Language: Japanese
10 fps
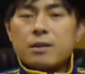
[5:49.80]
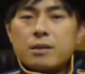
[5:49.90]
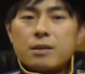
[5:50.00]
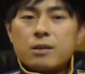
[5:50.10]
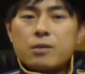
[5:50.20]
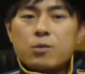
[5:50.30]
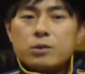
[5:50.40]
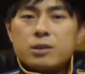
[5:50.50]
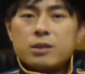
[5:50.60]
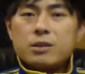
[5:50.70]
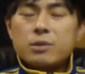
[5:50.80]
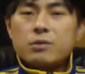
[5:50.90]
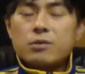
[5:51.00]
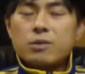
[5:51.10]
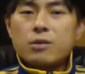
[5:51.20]
移行してしまう
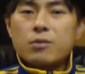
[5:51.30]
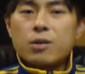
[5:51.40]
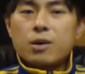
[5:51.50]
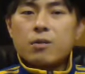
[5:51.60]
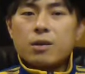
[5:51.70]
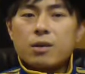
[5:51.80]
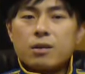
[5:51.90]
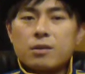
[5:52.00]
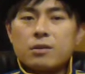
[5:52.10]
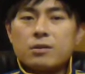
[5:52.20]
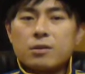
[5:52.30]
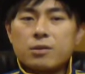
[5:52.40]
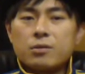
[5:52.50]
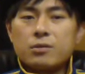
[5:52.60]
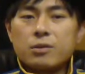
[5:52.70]
のかどうかは分からないですけど
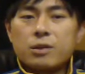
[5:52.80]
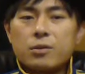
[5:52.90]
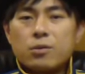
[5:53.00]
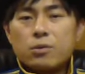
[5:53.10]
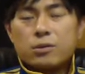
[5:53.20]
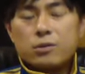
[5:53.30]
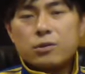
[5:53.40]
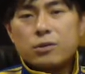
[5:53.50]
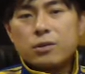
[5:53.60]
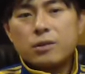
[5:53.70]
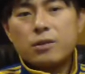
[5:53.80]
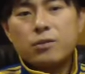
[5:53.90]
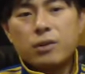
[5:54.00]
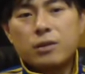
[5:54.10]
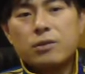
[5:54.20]
その移行するよう
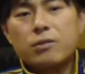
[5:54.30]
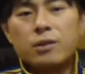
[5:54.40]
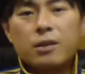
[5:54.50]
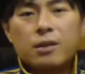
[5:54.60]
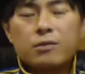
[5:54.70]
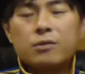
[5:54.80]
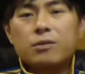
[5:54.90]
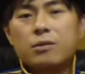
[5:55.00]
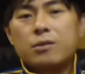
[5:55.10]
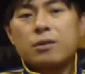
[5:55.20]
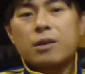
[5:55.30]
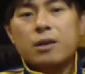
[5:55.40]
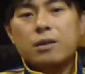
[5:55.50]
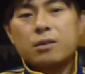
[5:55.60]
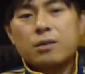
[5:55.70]
な人は出てくる
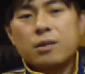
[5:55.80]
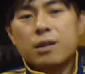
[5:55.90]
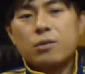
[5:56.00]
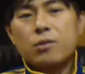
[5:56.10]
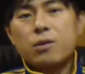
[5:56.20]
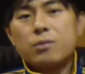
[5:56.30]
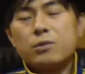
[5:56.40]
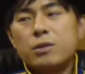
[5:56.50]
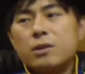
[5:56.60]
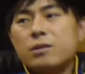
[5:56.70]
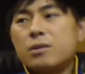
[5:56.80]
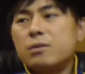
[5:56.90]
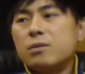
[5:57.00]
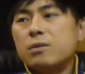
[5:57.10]
かとは思うんですけど